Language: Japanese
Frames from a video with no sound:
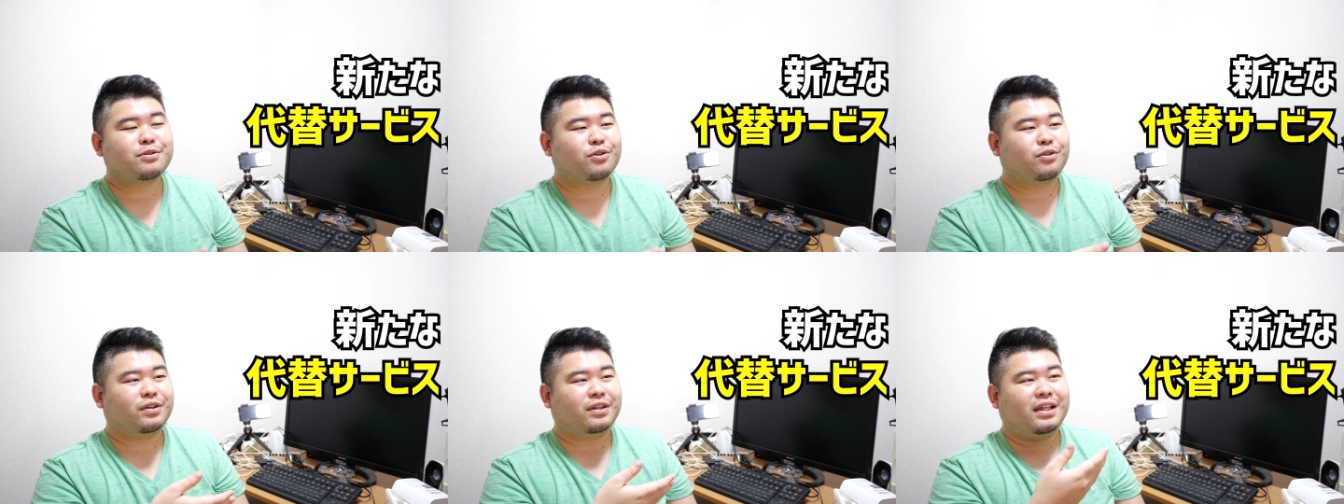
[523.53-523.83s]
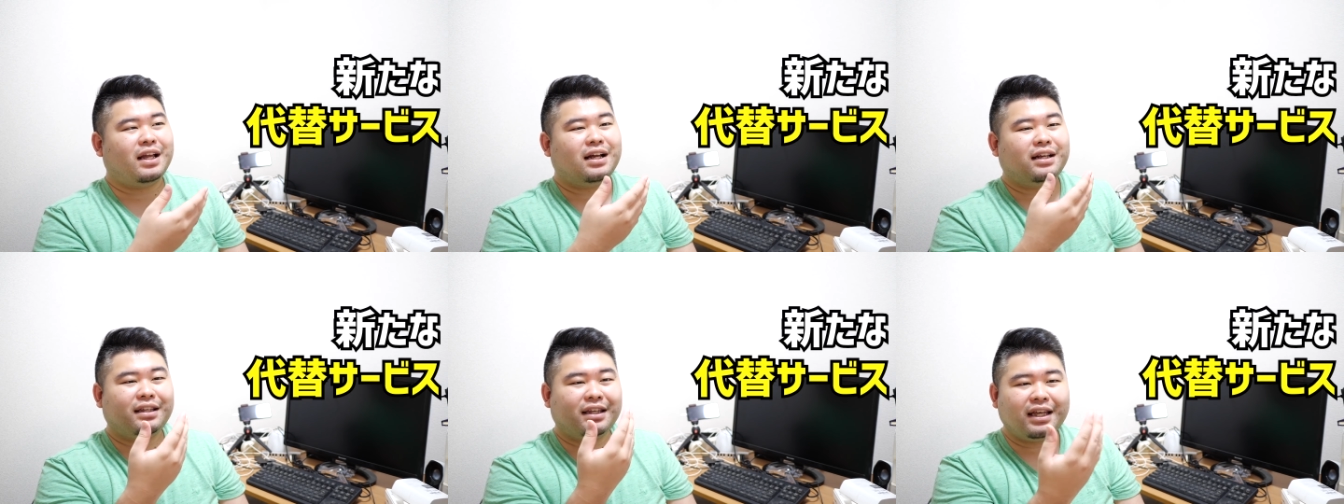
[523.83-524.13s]
その
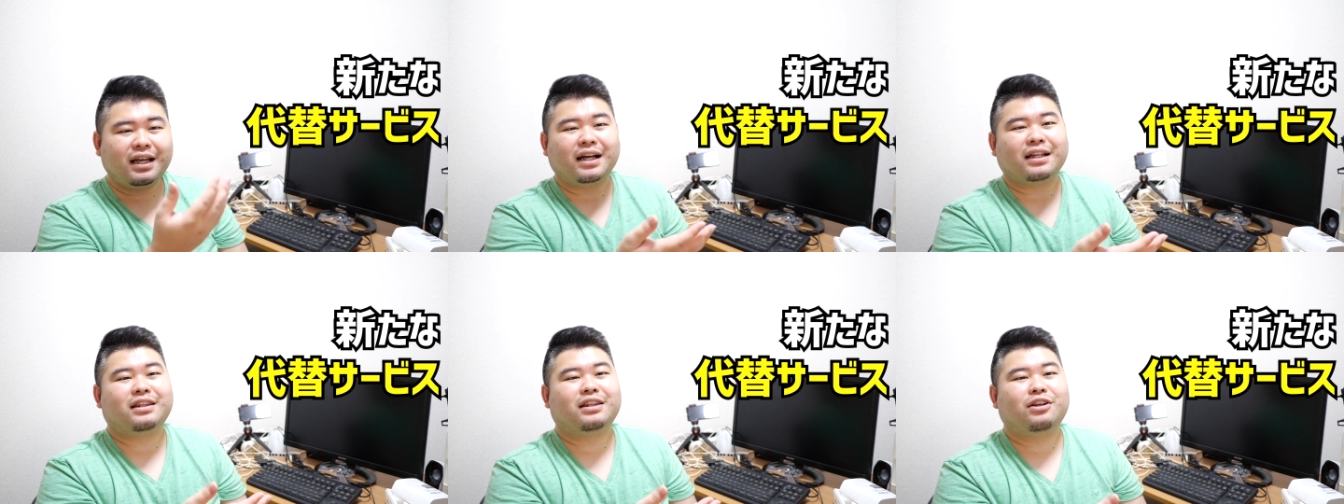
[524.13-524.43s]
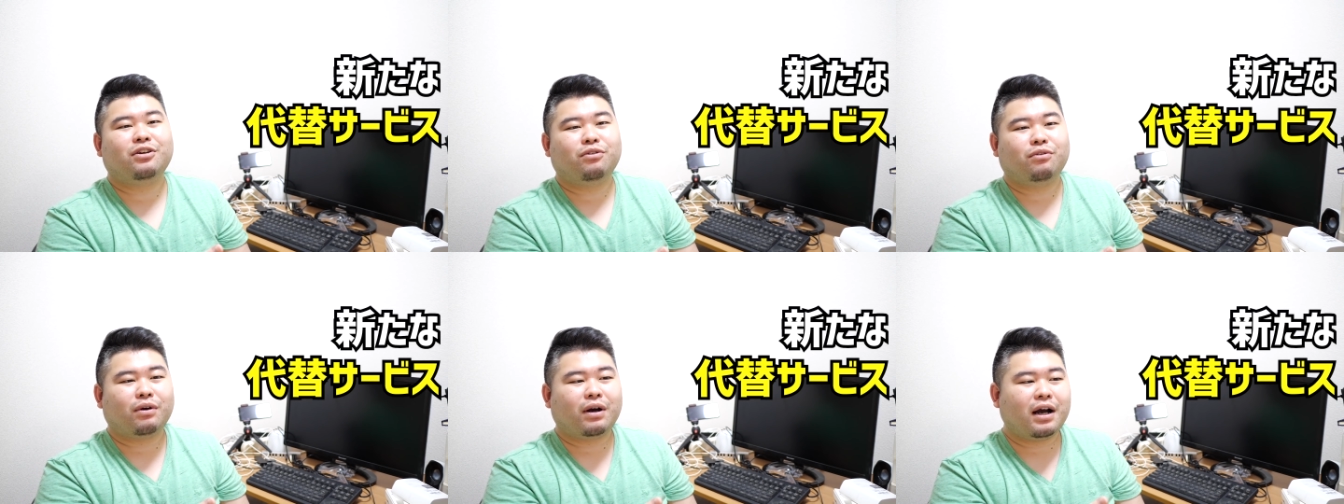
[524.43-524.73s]
何ギガっ
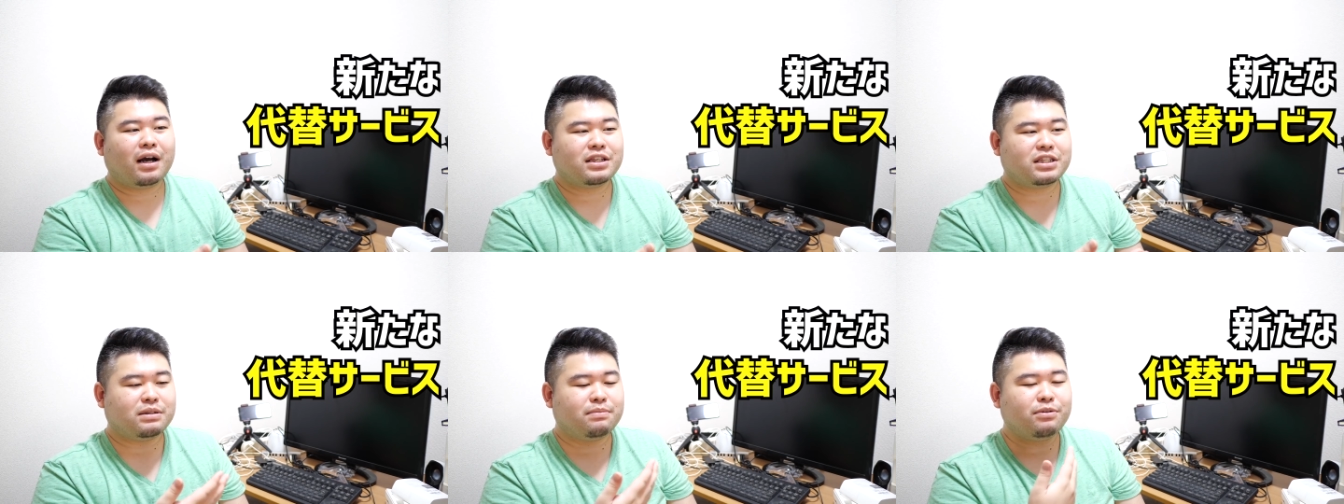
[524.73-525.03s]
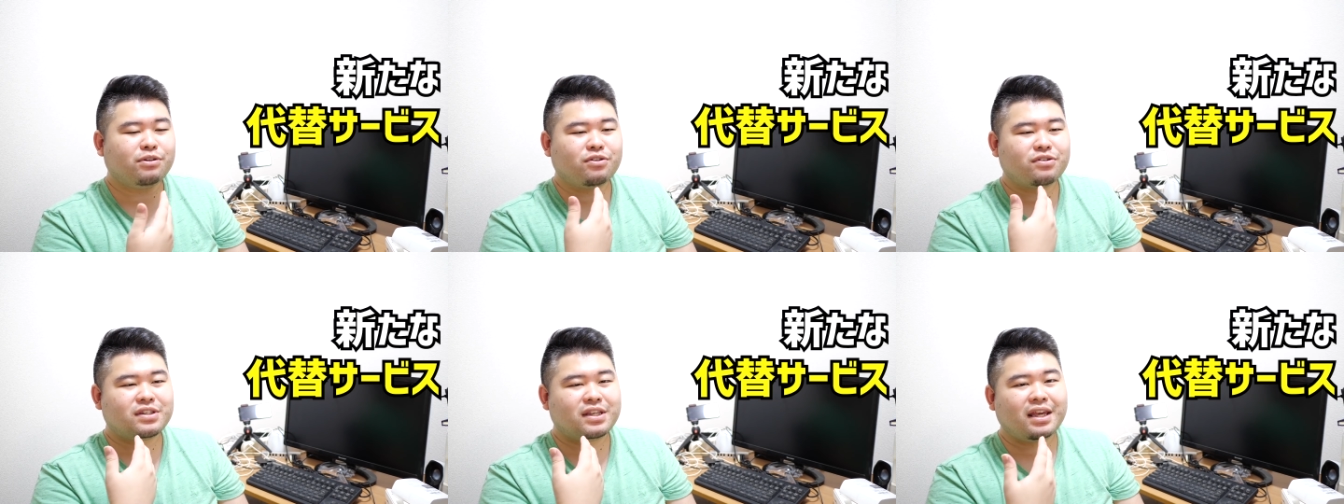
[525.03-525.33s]
ていうのが自
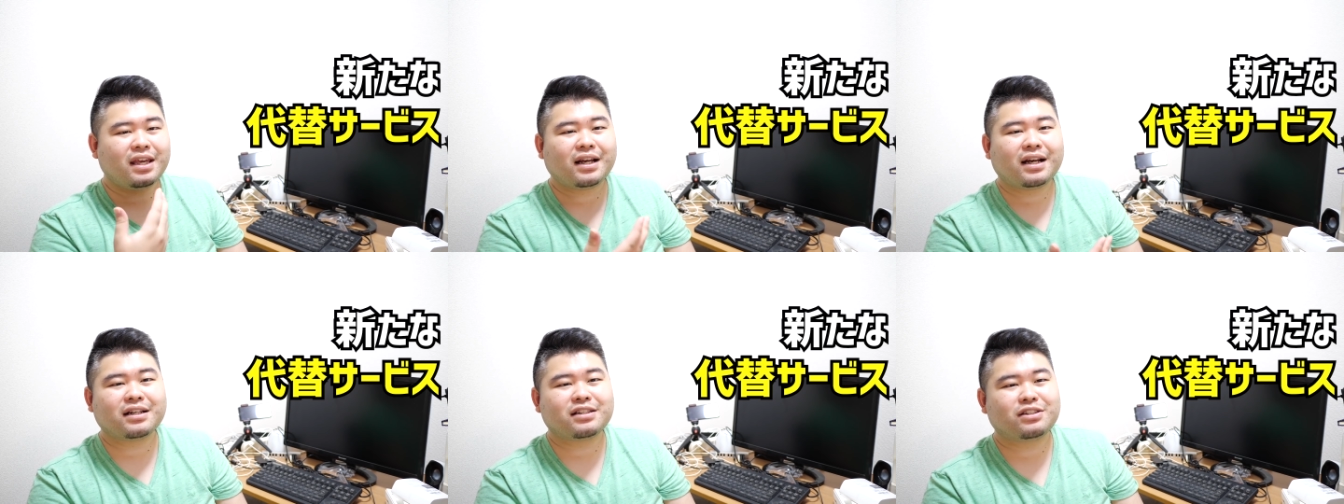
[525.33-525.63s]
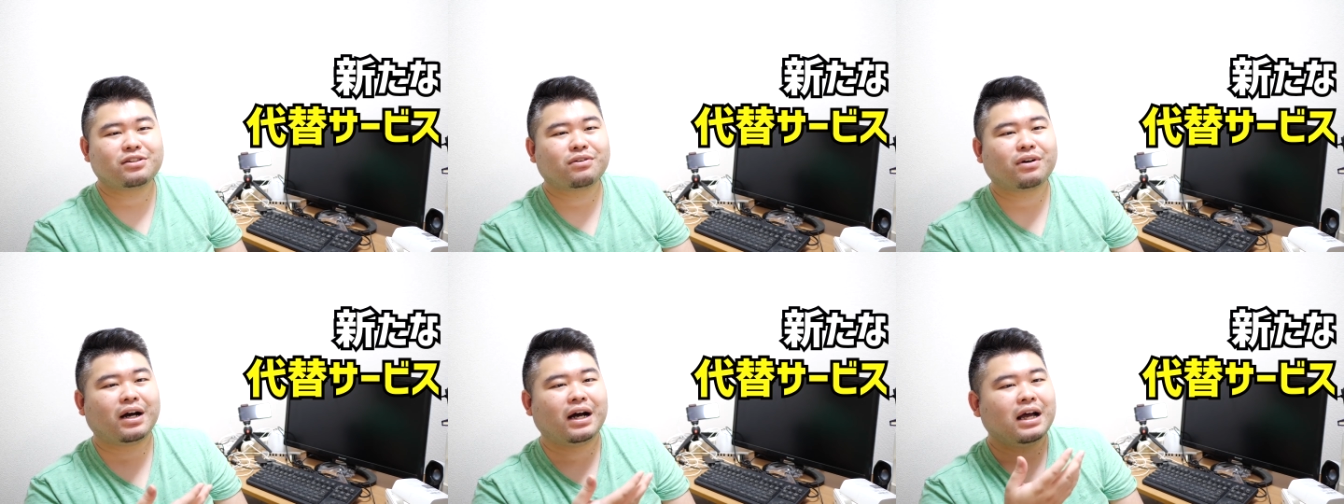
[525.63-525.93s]
分の生
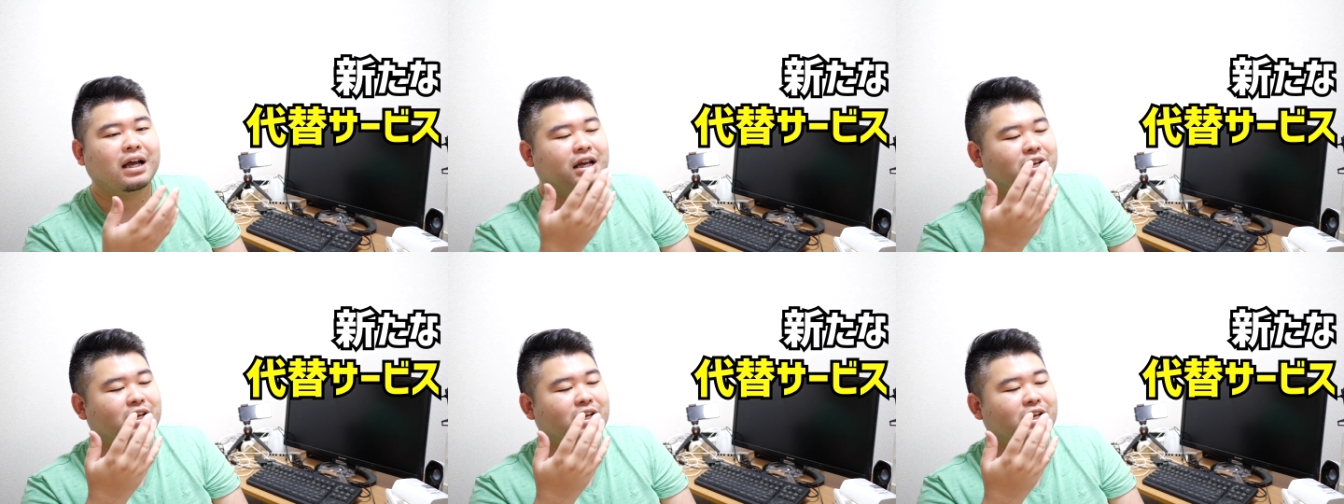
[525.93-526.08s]
活とか